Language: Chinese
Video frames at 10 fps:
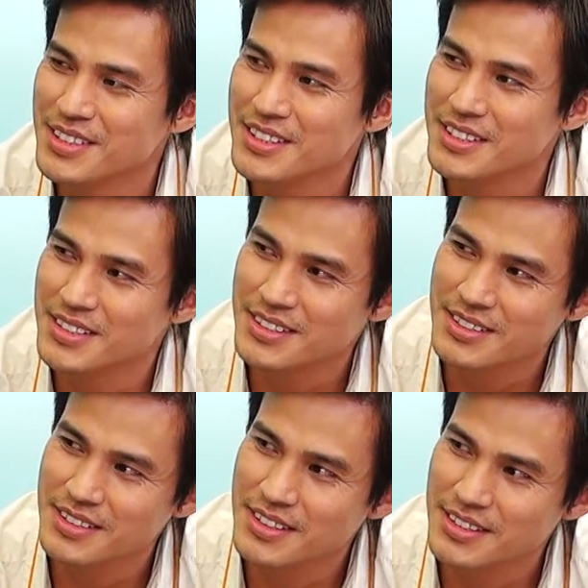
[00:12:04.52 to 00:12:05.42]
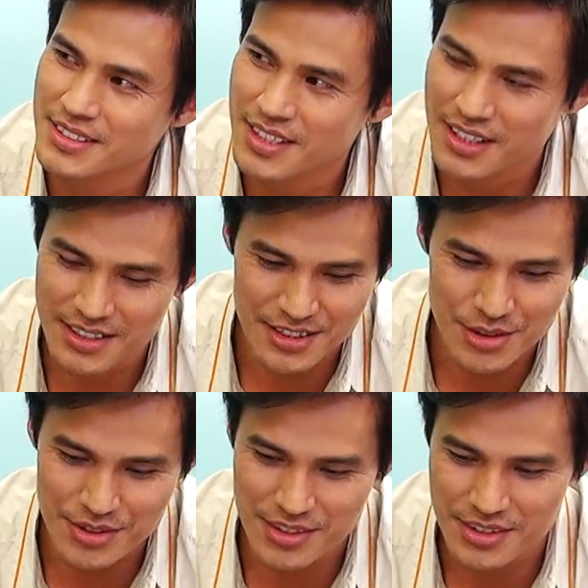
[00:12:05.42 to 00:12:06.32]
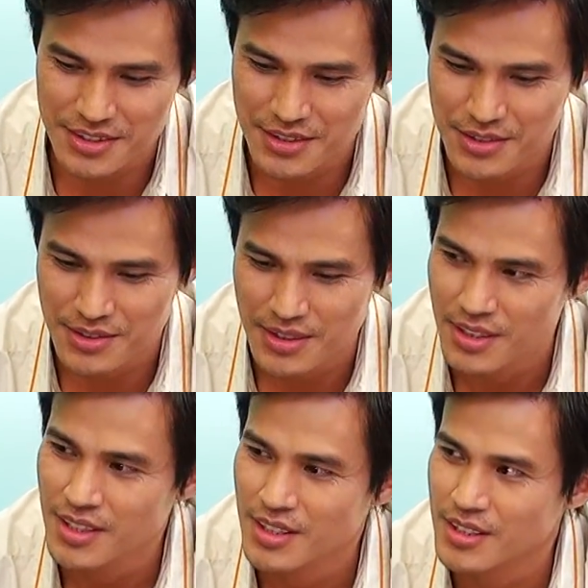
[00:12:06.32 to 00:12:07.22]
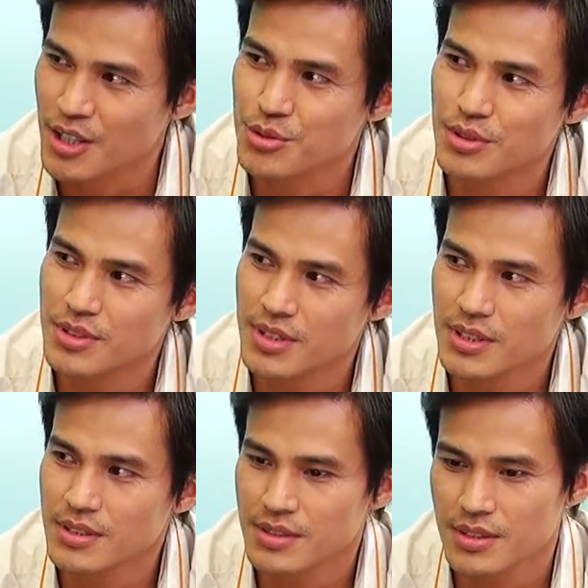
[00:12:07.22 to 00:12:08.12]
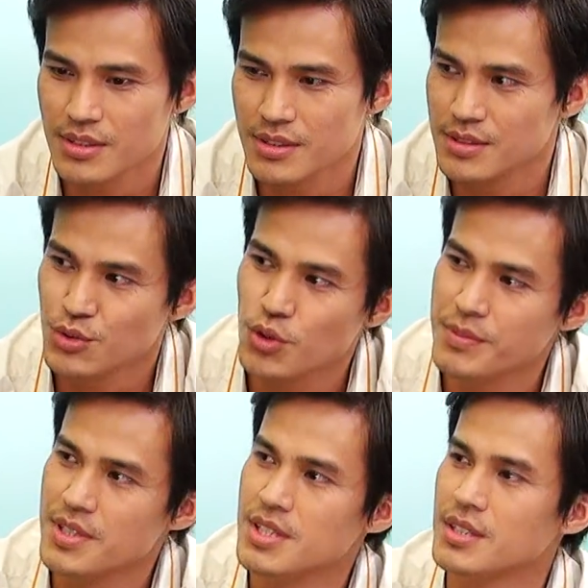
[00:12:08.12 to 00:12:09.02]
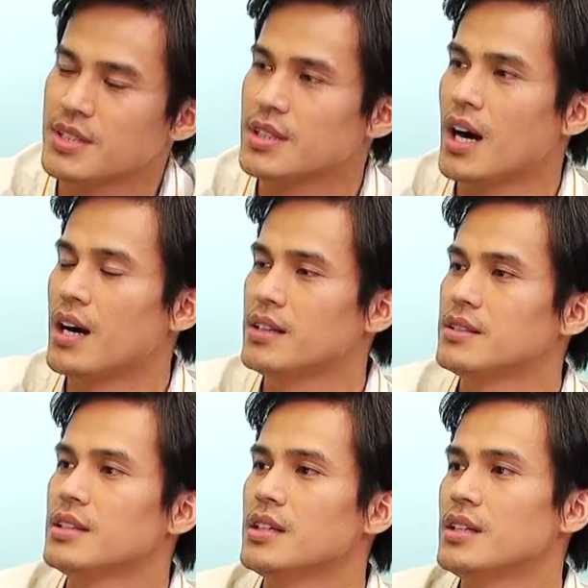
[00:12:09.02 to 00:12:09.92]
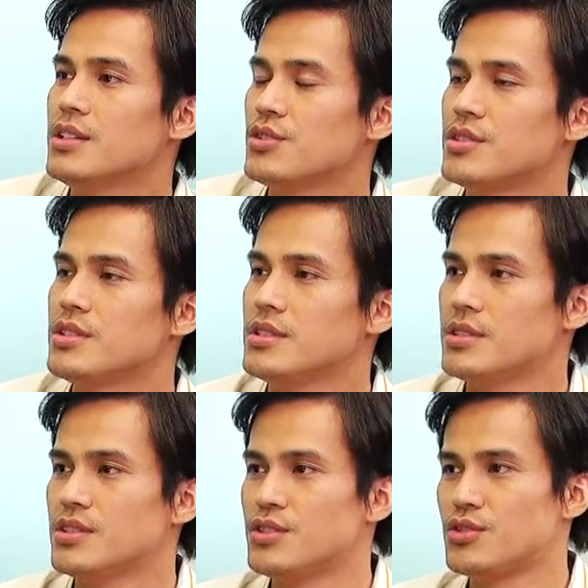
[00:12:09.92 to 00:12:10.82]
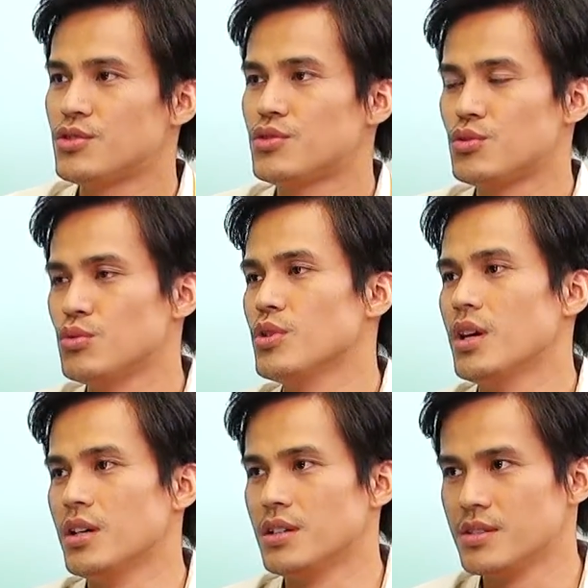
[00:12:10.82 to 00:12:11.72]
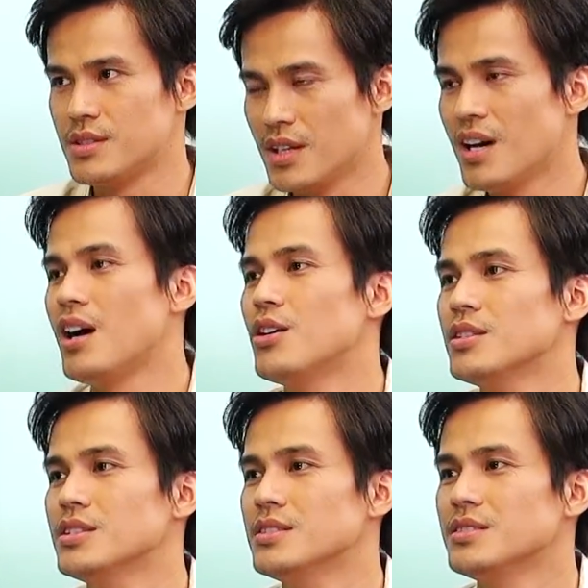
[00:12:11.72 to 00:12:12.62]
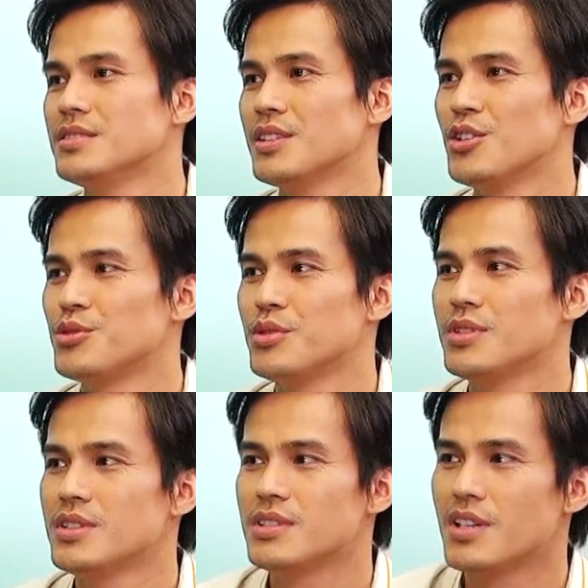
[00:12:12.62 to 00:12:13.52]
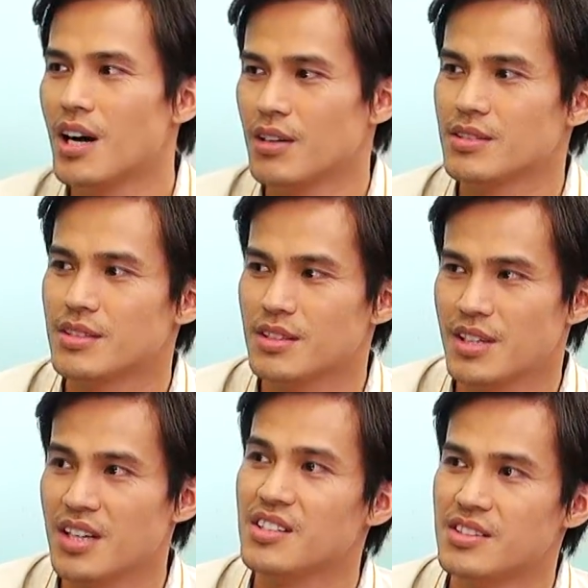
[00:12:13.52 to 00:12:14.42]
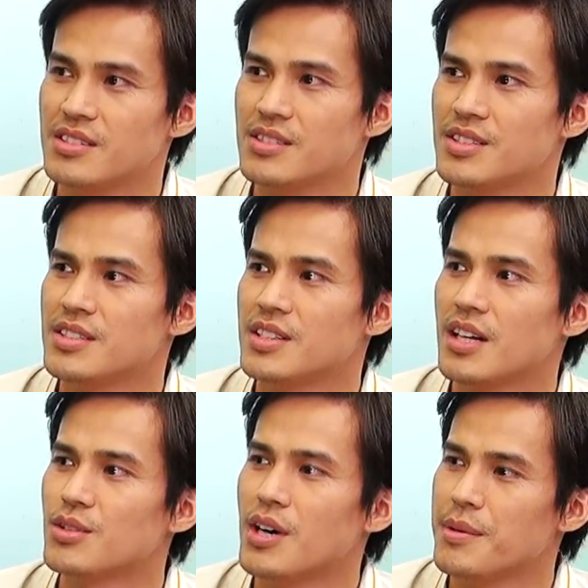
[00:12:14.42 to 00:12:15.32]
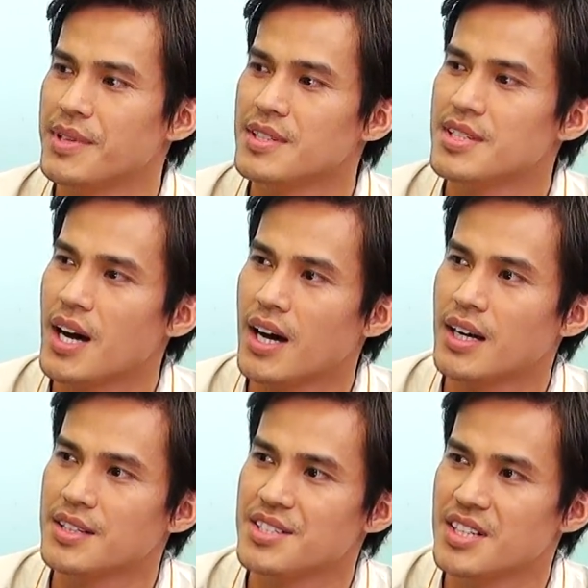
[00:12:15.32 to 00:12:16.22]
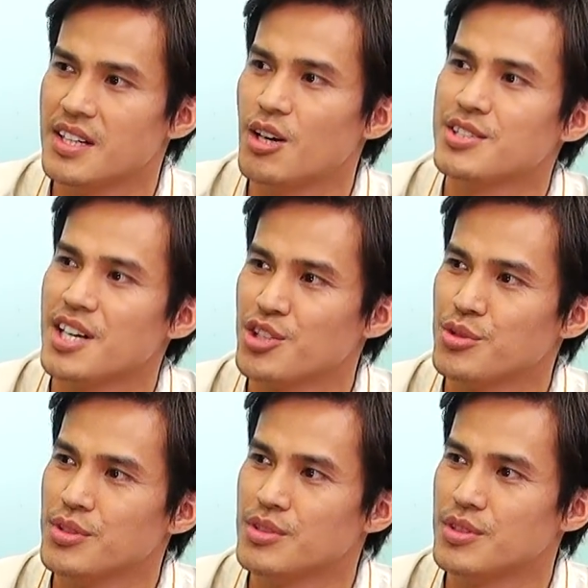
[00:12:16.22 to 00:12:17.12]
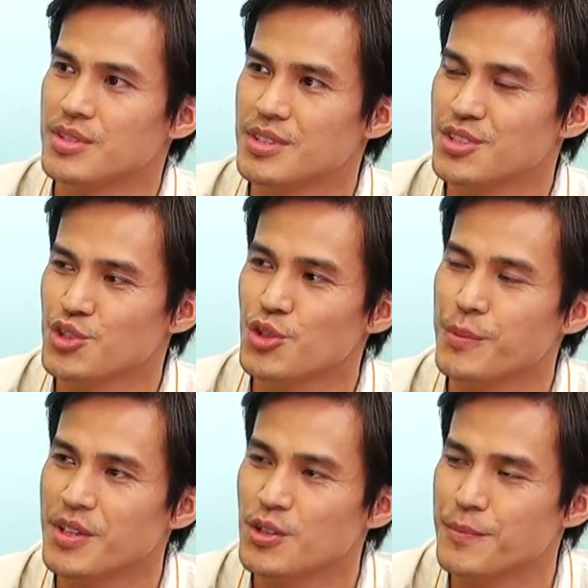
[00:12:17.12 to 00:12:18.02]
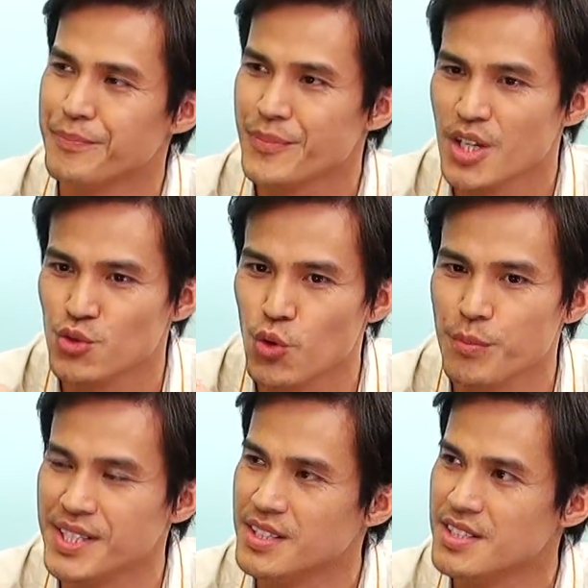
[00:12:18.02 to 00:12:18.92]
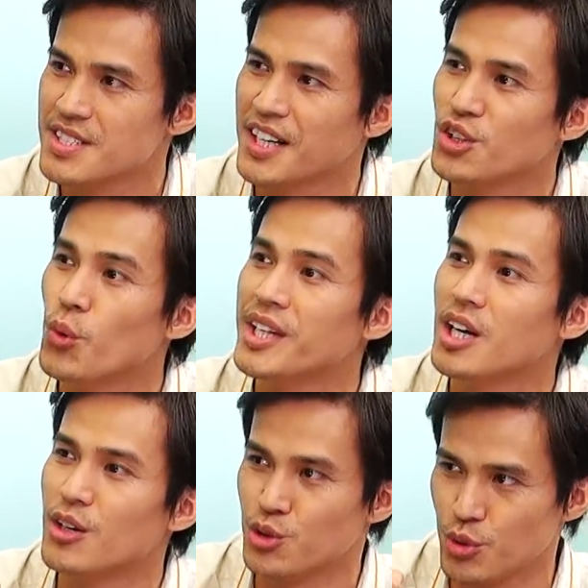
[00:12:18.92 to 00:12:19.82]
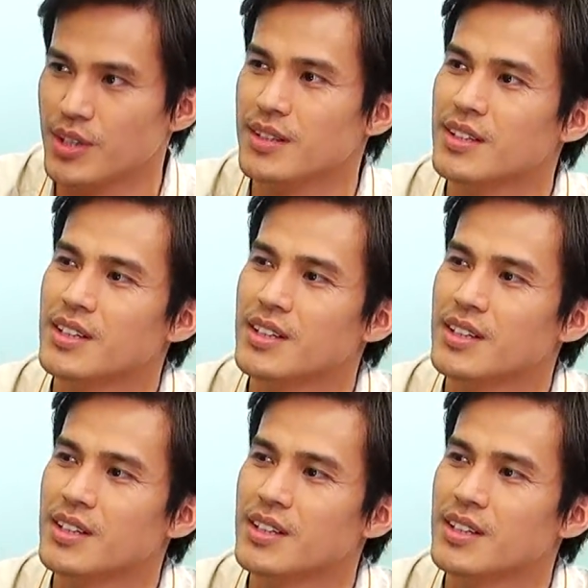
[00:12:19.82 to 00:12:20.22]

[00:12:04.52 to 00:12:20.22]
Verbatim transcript: 那个那个大哥就是他说，哎，这个糯米已经刚就是。煮呃蒸好了，然后说哎这个好这个可以吃，其实他都还没加一些料下去，就是就有那种糯米的香味，对，